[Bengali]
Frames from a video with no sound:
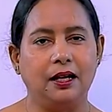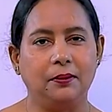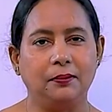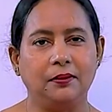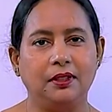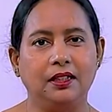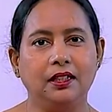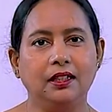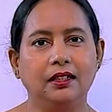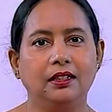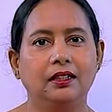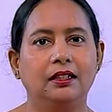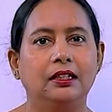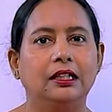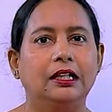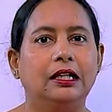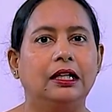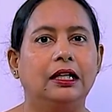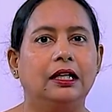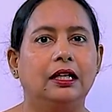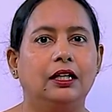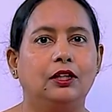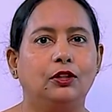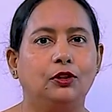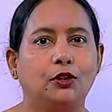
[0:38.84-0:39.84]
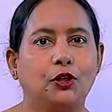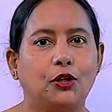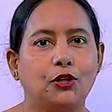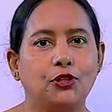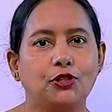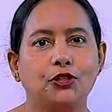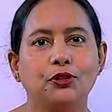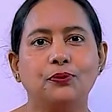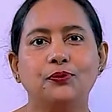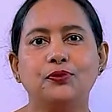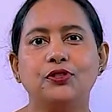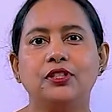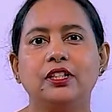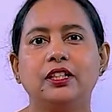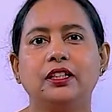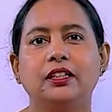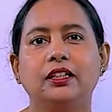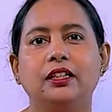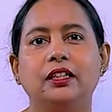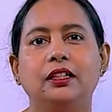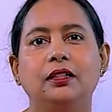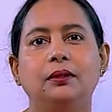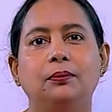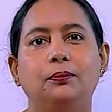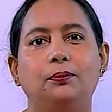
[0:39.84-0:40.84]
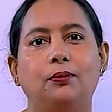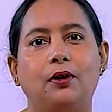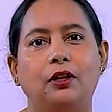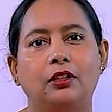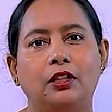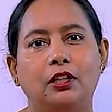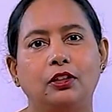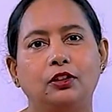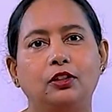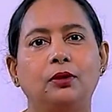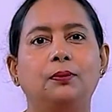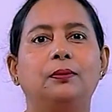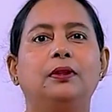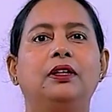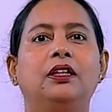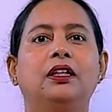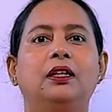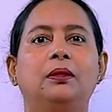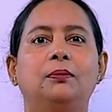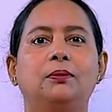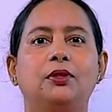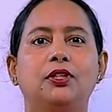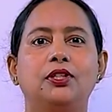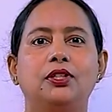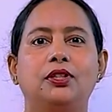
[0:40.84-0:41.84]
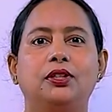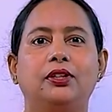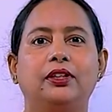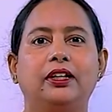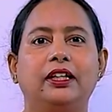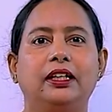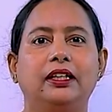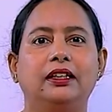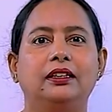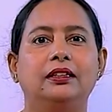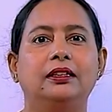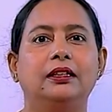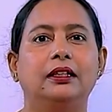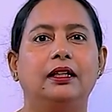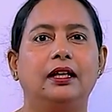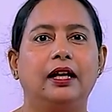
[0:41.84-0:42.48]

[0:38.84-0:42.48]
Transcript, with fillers: আমি দশম শ্রেণীর পদার্থবিজ্ঞান বিষয়ের